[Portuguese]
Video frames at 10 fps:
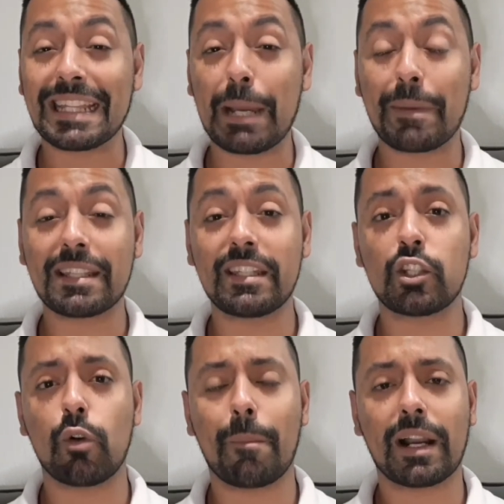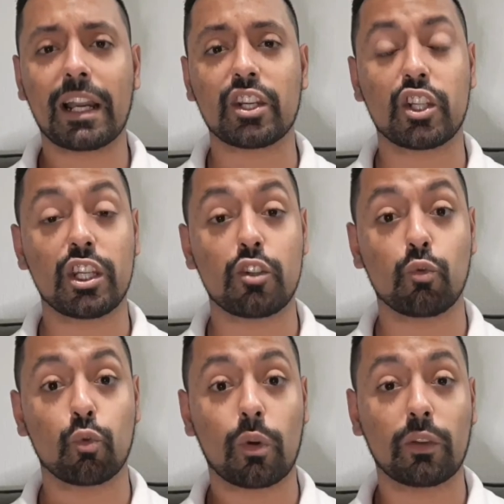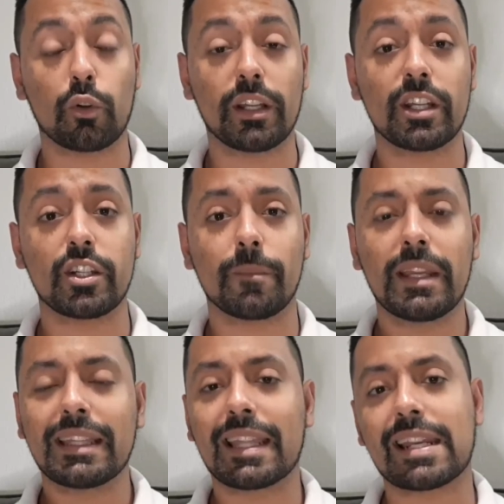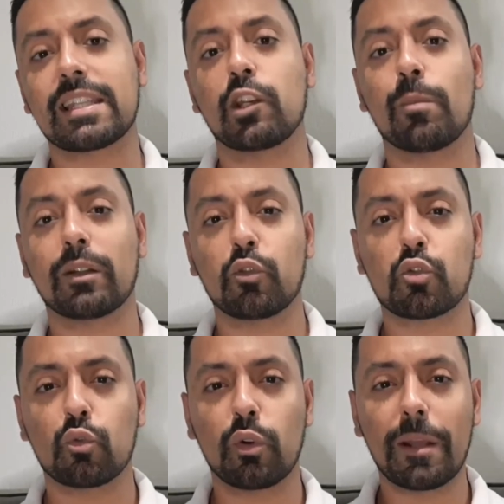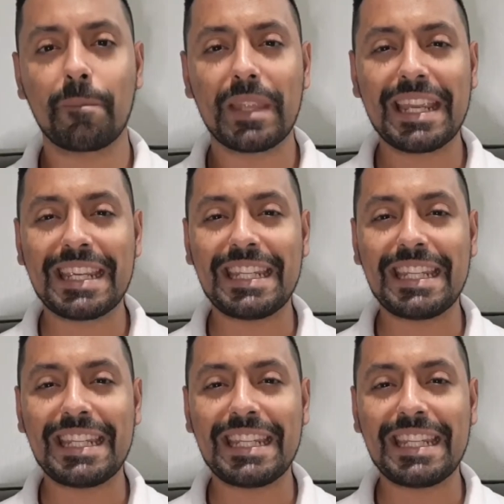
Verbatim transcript: Dá para sentir o abacaxi junto com a toranja, trazendo uma doçura,